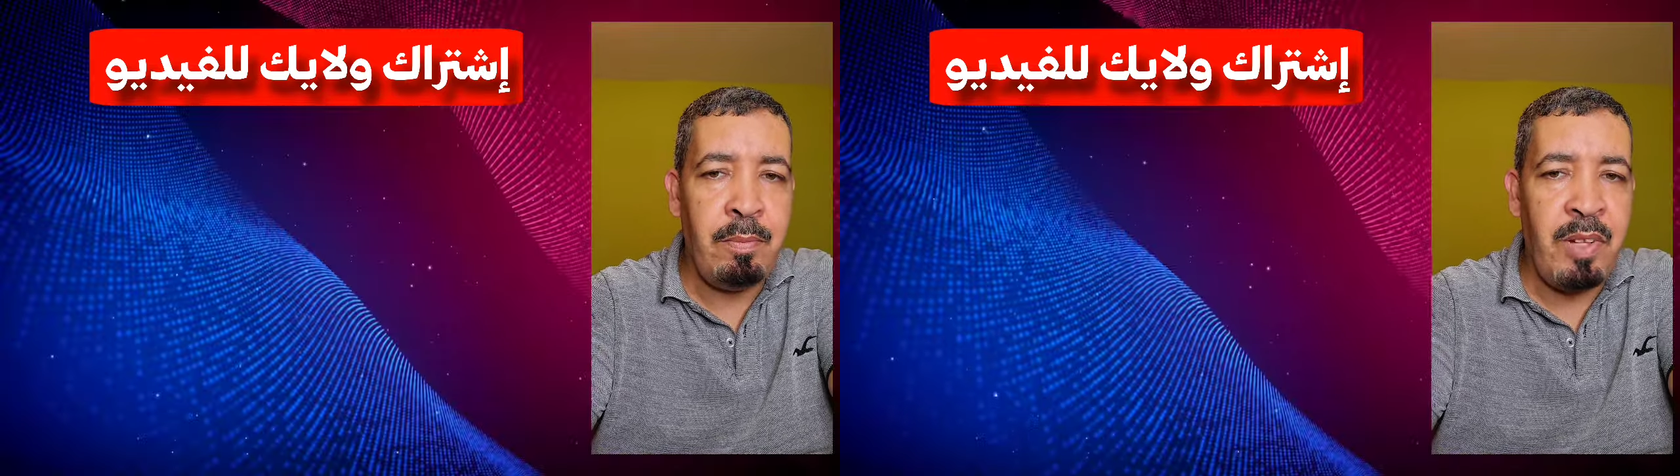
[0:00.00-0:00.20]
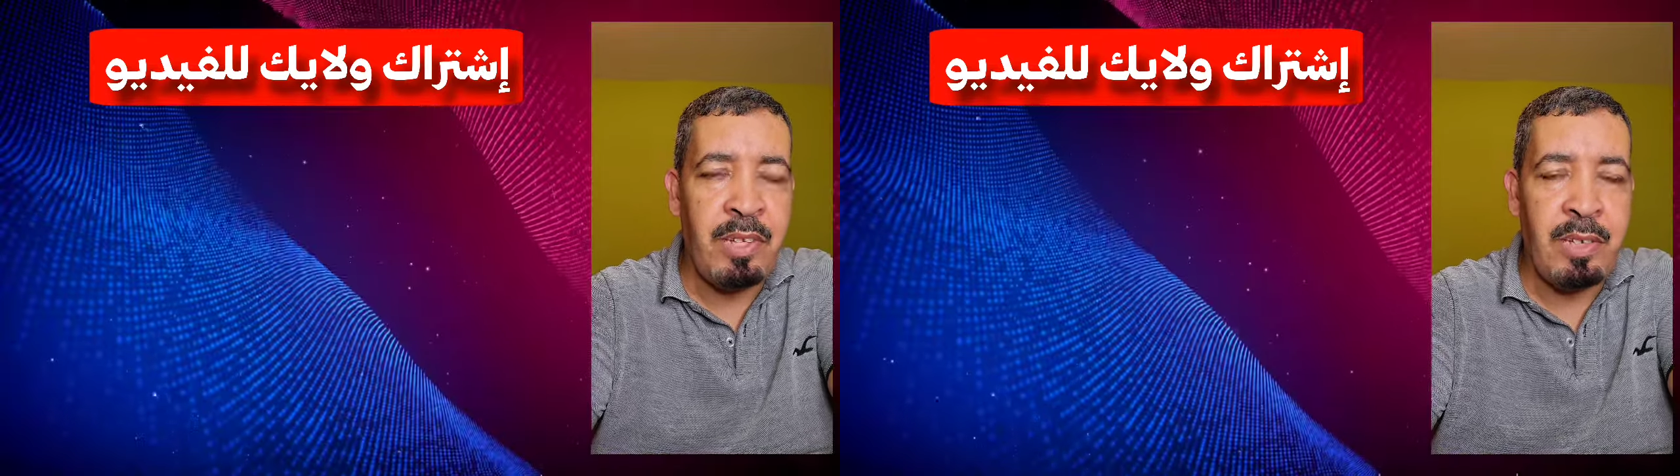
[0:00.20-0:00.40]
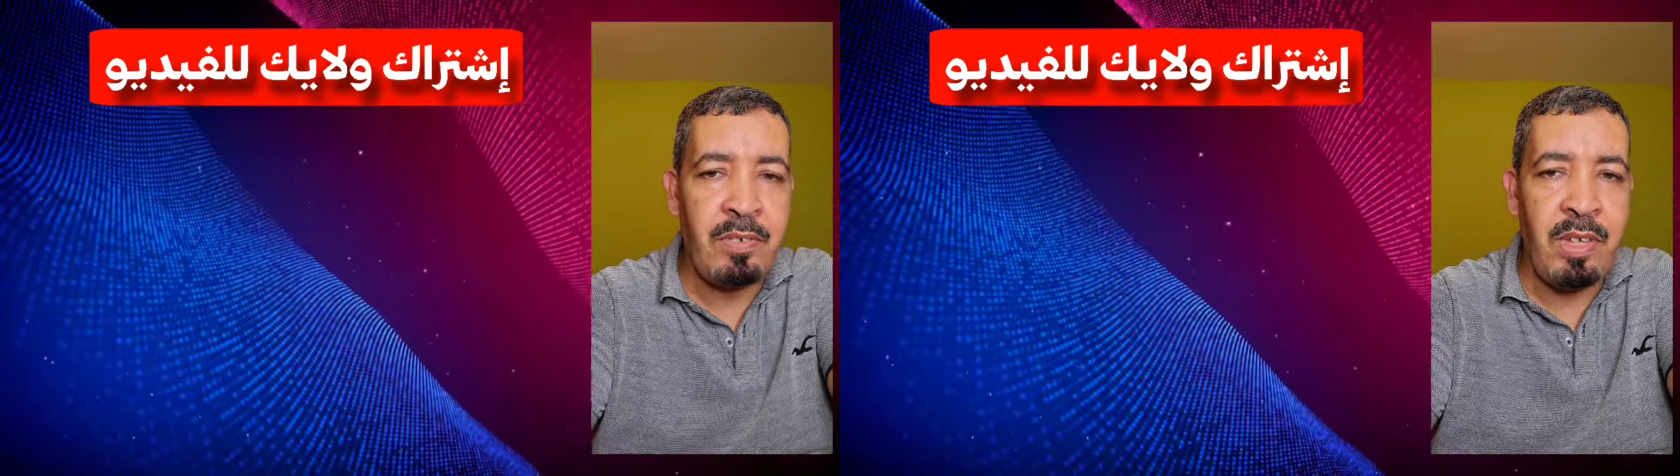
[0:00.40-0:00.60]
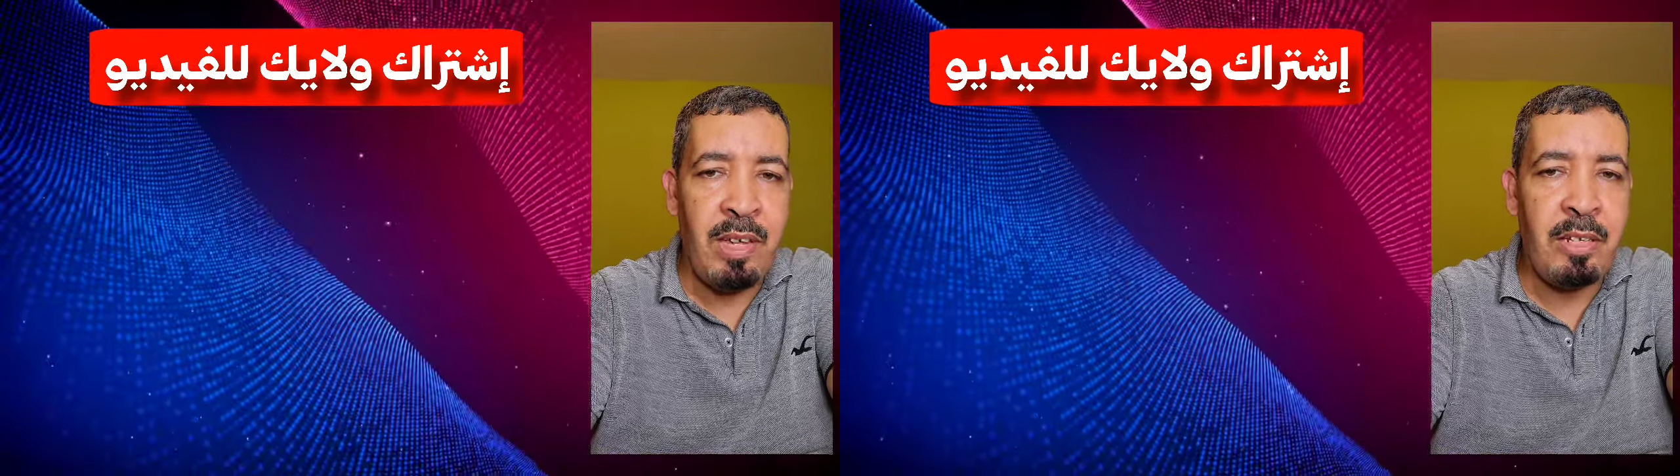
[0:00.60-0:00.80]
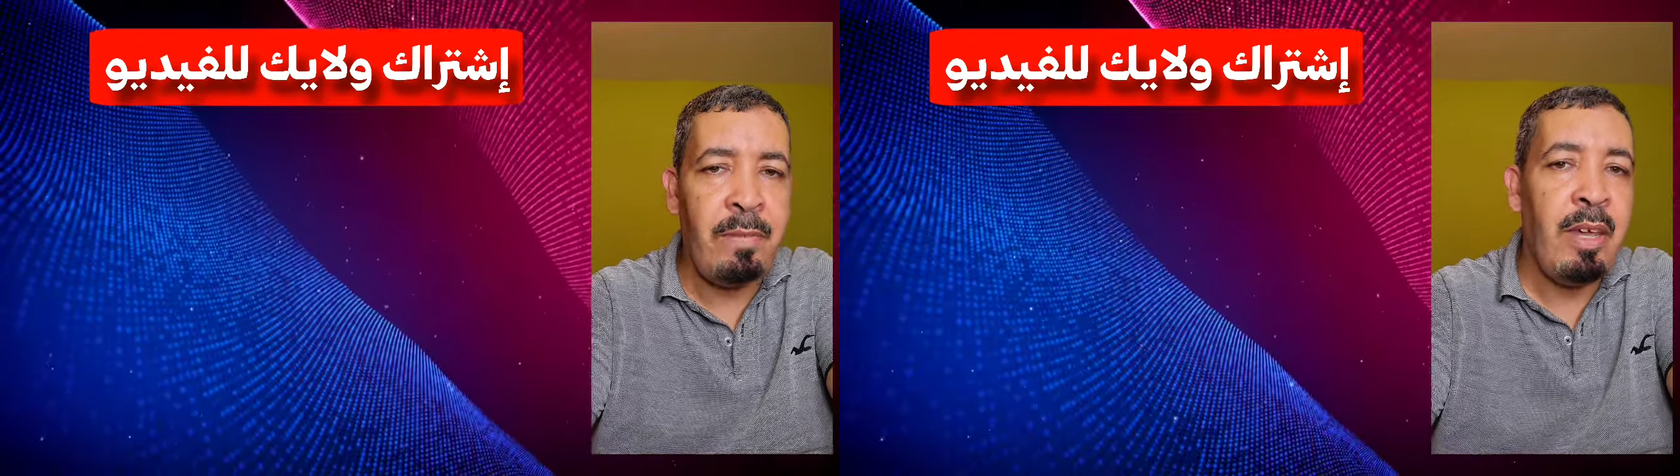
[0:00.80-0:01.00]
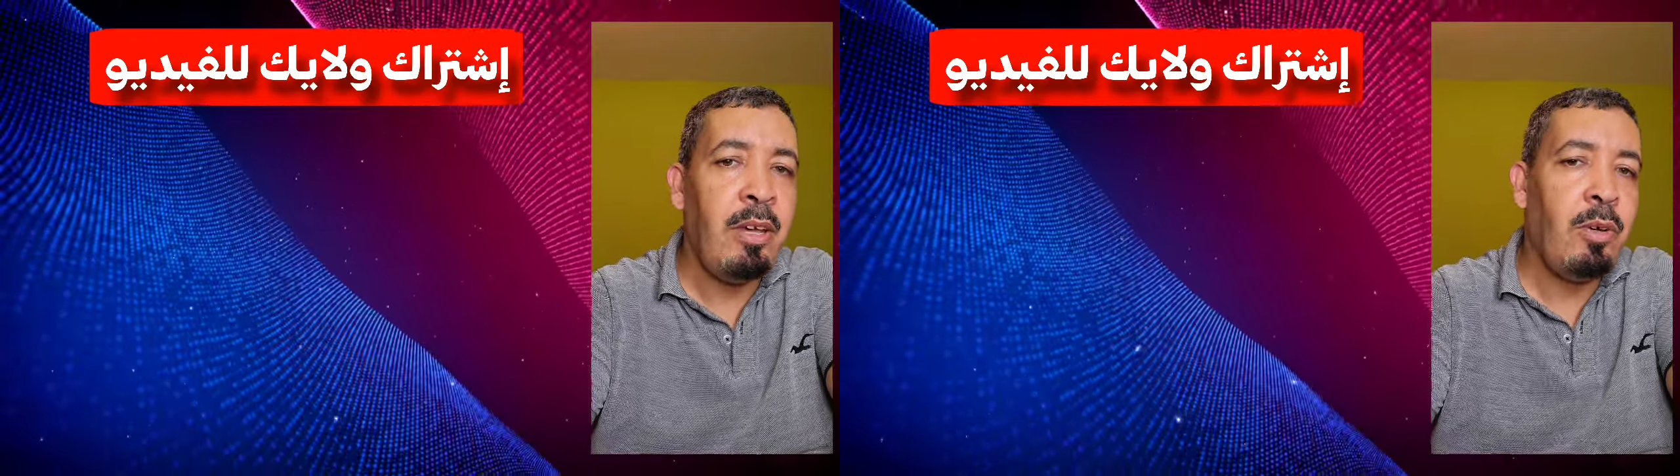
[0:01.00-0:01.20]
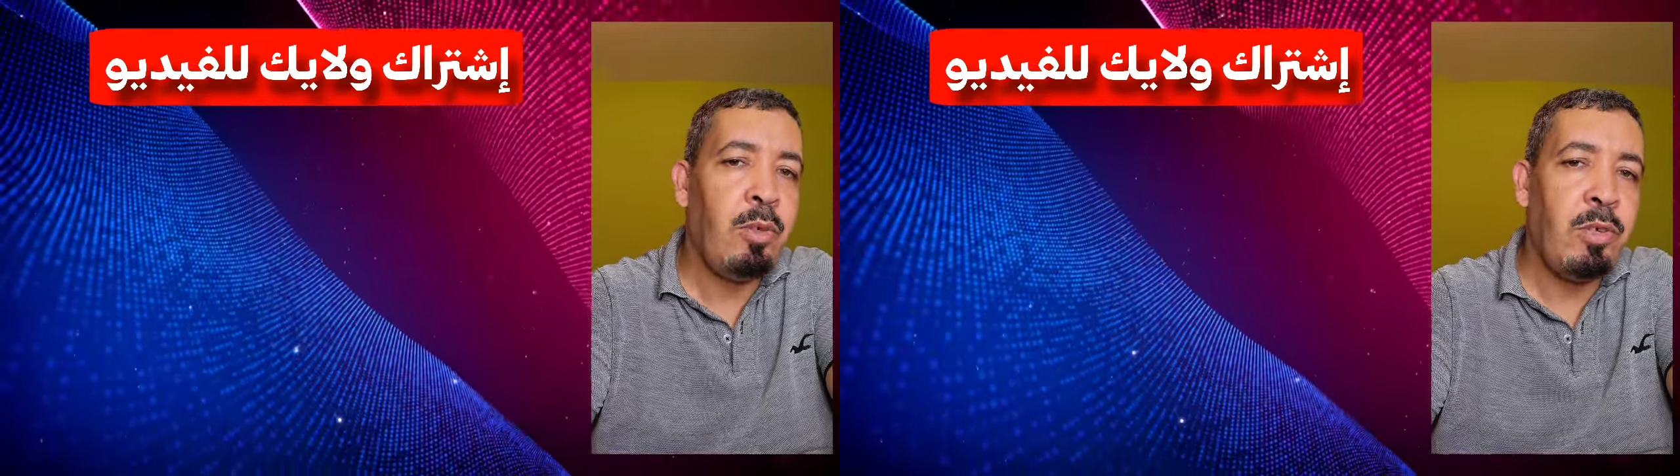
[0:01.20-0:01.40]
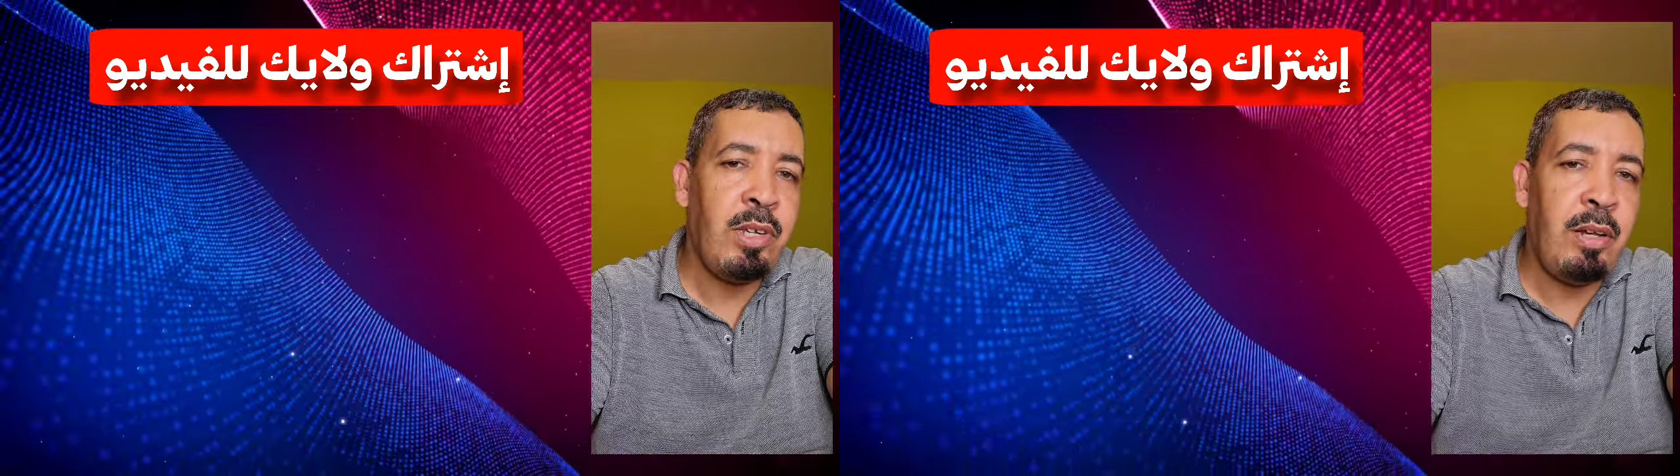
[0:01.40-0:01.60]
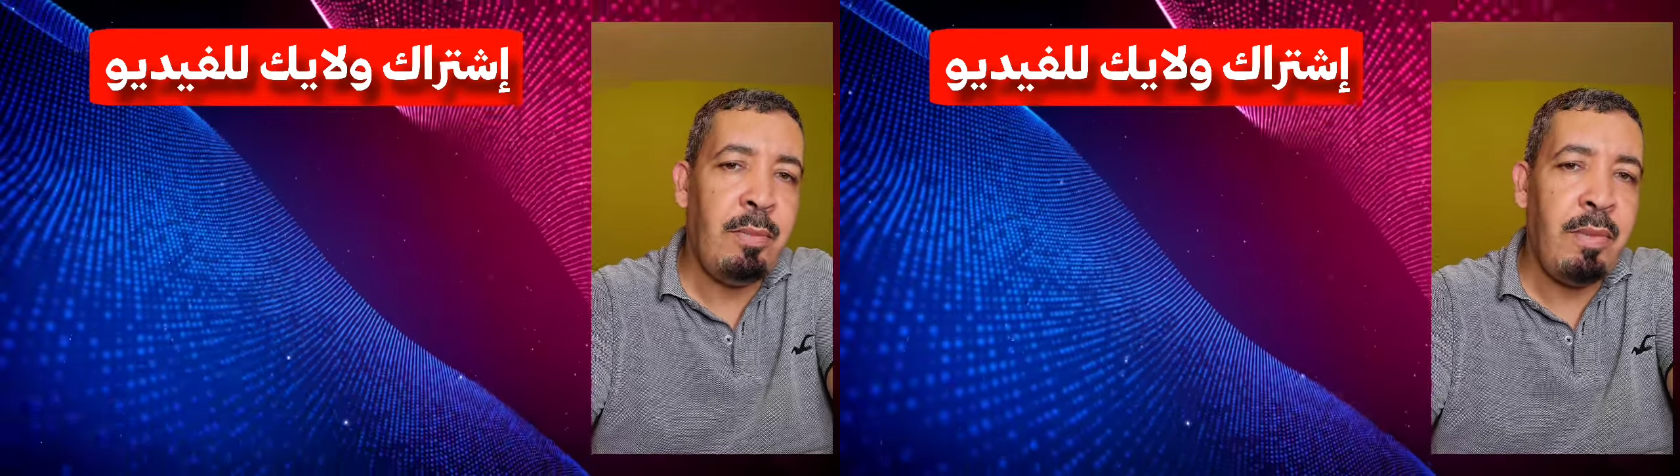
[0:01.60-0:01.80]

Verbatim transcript: من التصفيات خصوصا